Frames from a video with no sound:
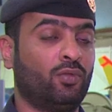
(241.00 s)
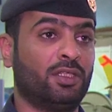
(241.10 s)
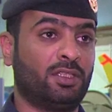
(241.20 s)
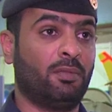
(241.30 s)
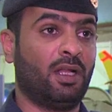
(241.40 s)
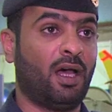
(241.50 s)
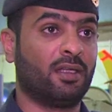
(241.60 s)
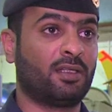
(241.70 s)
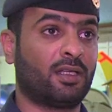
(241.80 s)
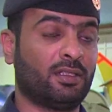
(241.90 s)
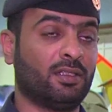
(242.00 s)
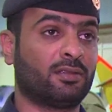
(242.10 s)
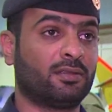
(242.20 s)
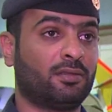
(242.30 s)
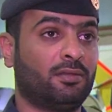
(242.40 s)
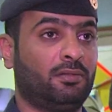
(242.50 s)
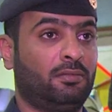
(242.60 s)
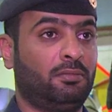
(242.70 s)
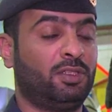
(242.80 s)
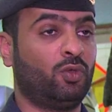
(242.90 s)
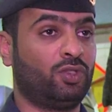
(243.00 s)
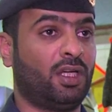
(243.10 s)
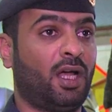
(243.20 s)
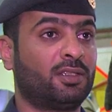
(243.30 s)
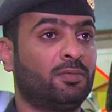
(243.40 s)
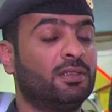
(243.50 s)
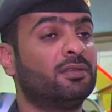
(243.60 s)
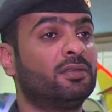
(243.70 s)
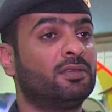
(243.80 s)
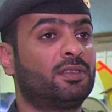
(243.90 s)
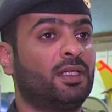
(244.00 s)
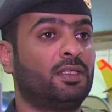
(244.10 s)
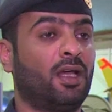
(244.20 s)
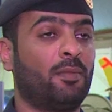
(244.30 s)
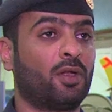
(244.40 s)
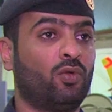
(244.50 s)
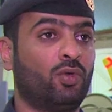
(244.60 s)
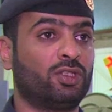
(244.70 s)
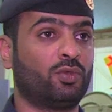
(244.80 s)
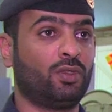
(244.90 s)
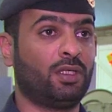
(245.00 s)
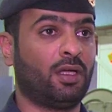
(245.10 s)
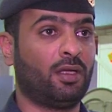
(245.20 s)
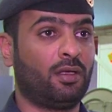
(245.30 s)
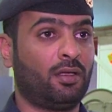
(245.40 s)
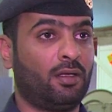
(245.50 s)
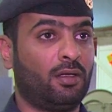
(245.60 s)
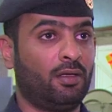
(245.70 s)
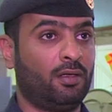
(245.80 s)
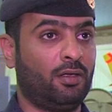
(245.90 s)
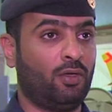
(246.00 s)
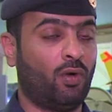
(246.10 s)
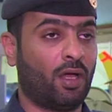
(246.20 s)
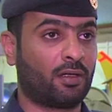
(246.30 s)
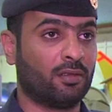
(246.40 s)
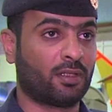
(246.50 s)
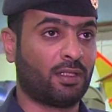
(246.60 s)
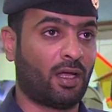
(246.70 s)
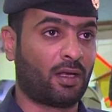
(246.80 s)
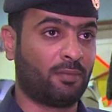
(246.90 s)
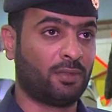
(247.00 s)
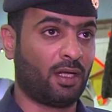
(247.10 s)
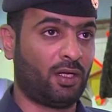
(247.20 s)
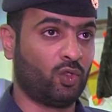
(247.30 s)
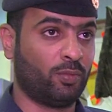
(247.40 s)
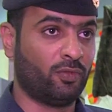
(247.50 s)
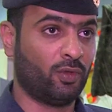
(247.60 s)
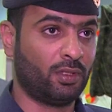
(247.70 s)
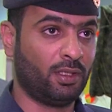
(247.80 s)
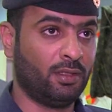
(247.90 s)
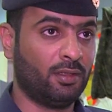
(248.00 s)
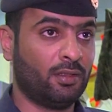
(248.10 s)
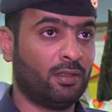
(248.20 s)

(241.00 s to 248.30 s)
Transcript: ويتم الآن التخطيط بتوجيهات من سيدي امر القوه الجويه اللواء ركن طيار عبد الله يعقوب الفودري